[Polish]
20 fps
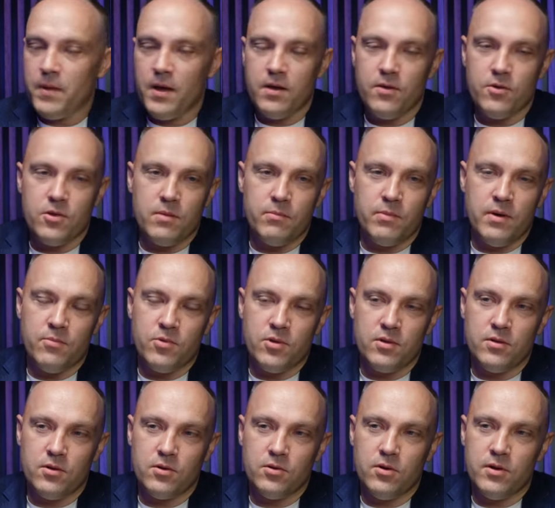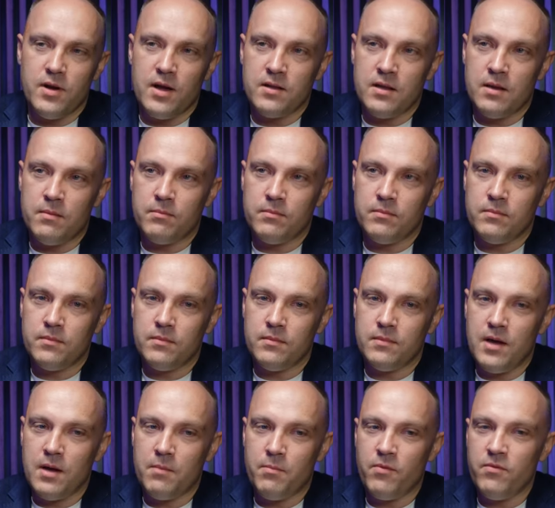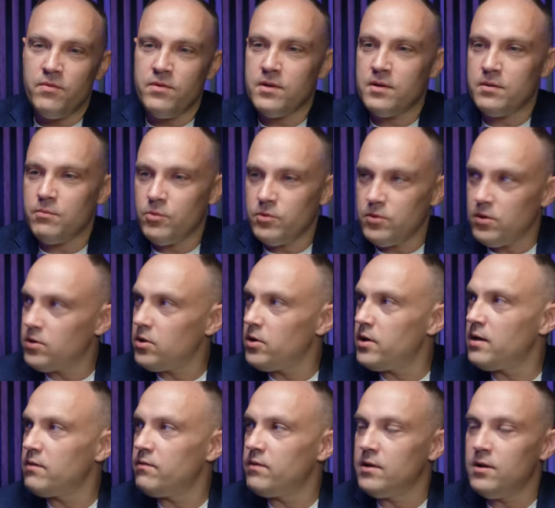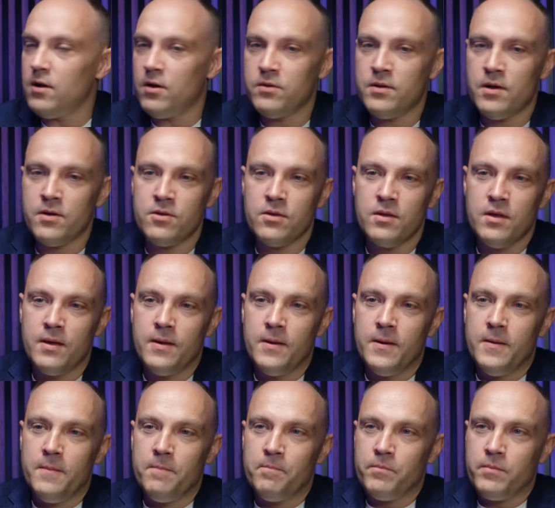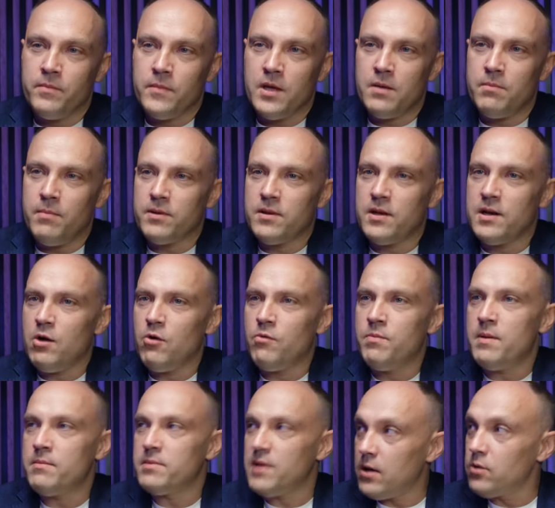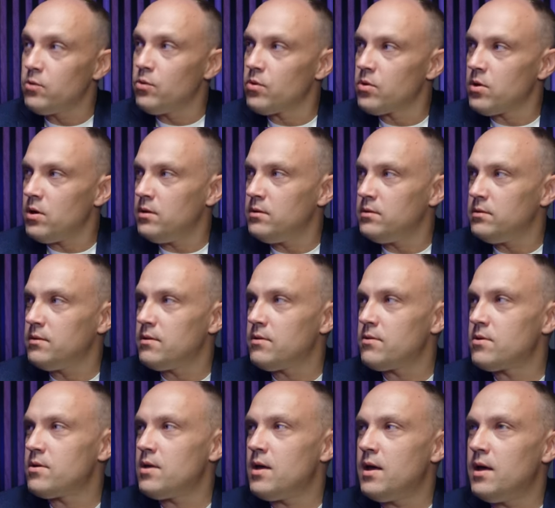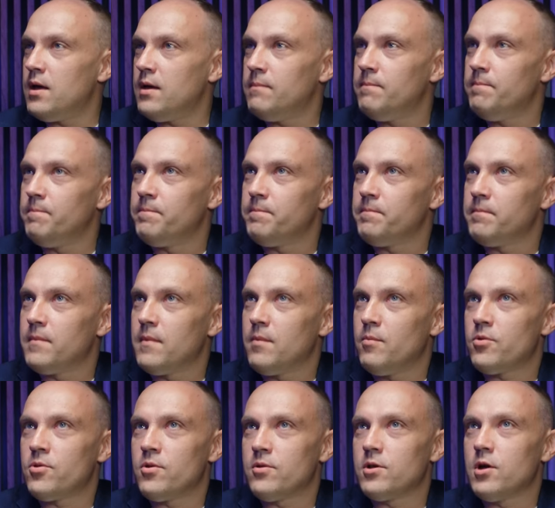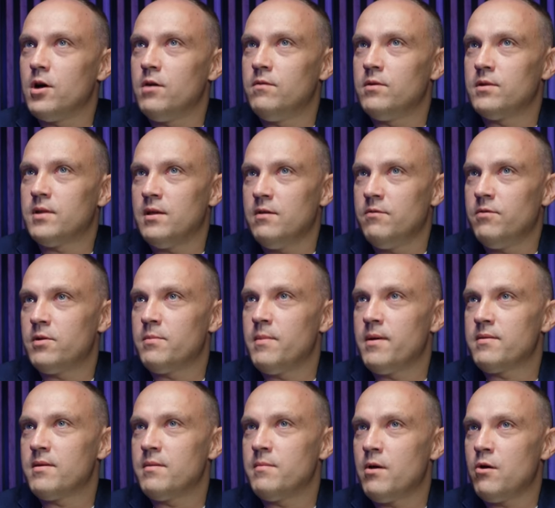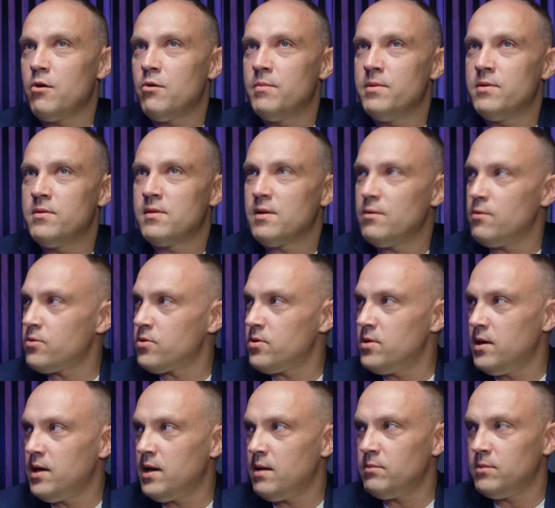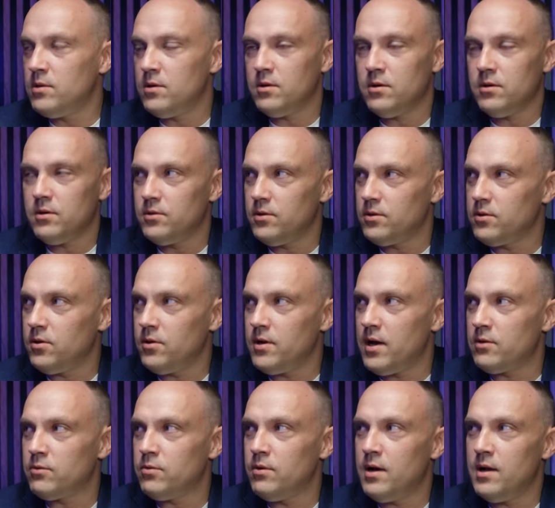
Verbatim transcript: jak jeszcze byłem przed doktoratem, jak powinien mój doktorat wyglądać. Tych materiałów miałem tak dużo, że początkowo te informacje miały być załącznikiem do doktoratu,